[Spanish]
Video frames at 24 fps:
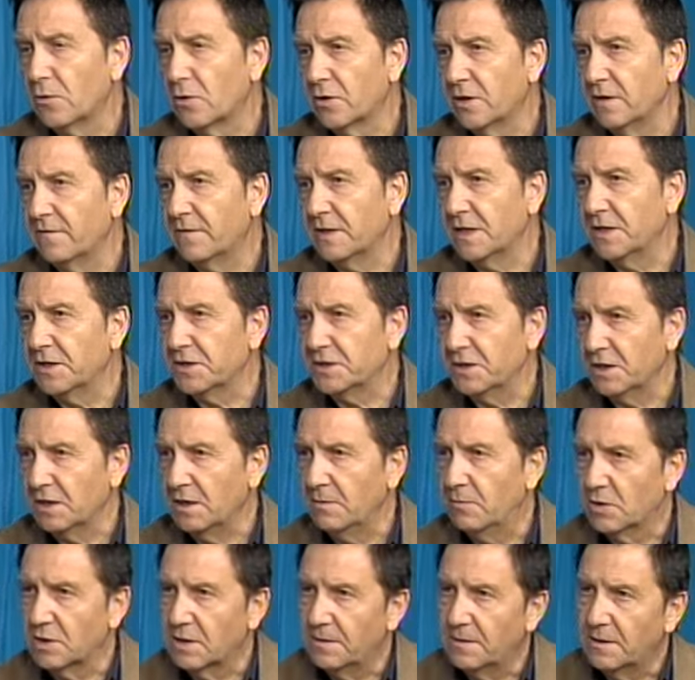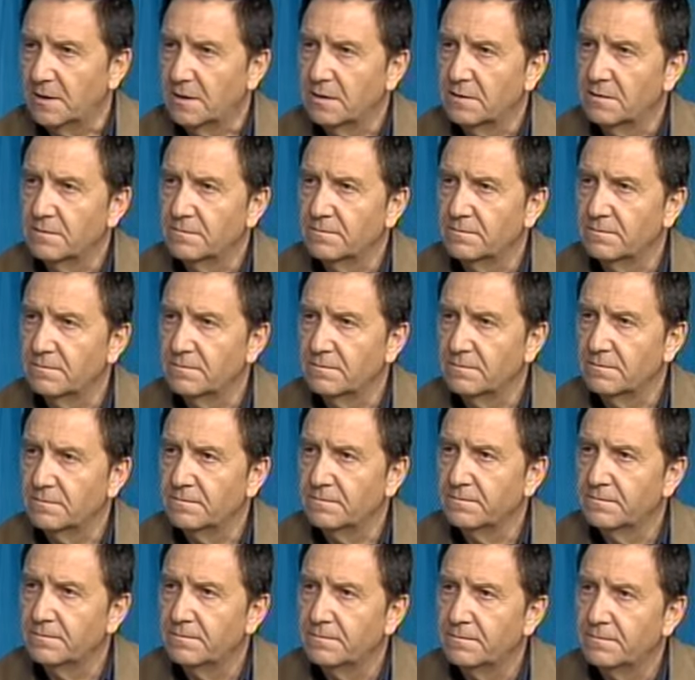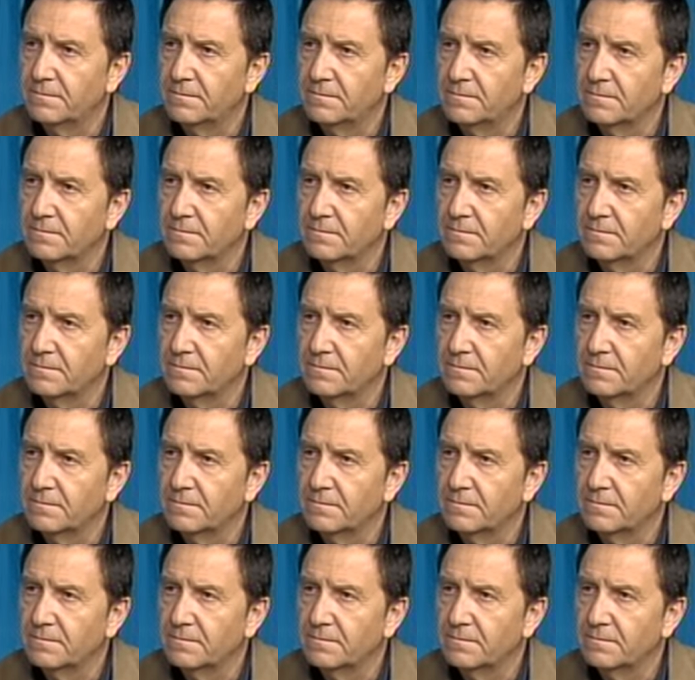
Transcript: los diferentes equipos, sabes? Pues mira,